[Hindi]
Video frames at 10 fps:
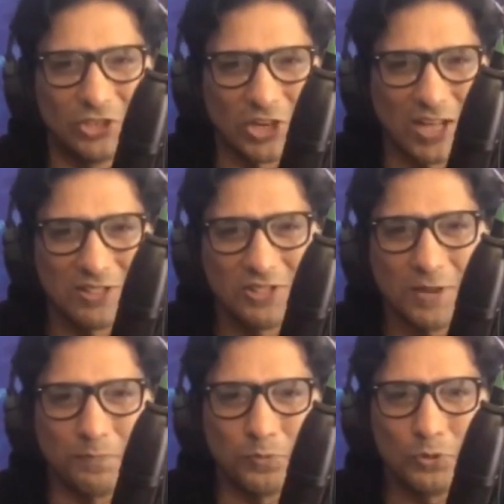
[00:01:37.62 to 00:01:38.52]

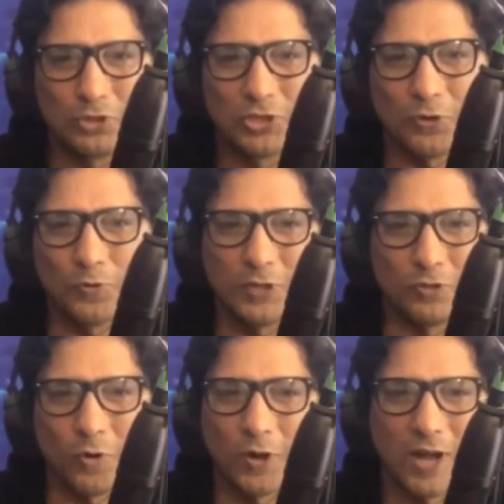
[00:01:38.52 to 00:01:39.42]
जानते बूझते हुए
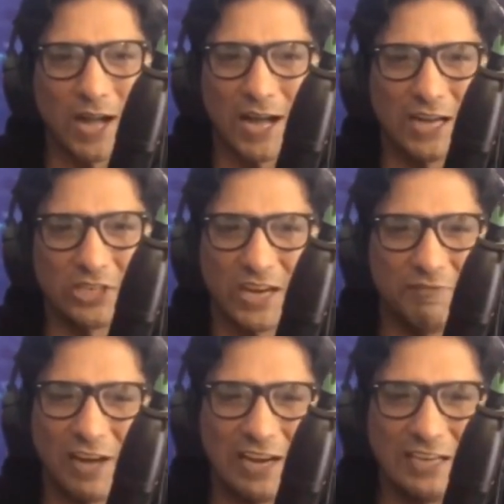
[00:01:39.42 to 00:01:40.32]
धोखा खा
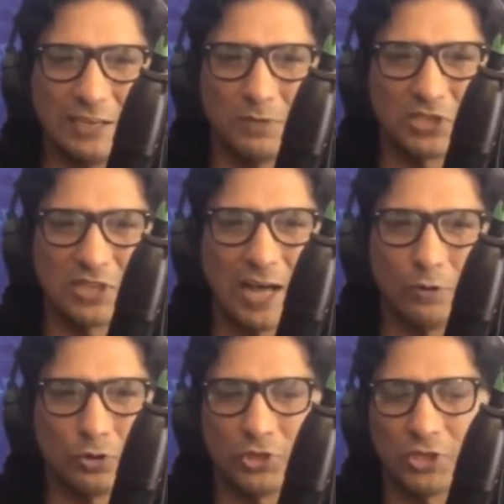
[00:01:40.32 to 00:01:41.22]
जाने वाले की मिसाल उस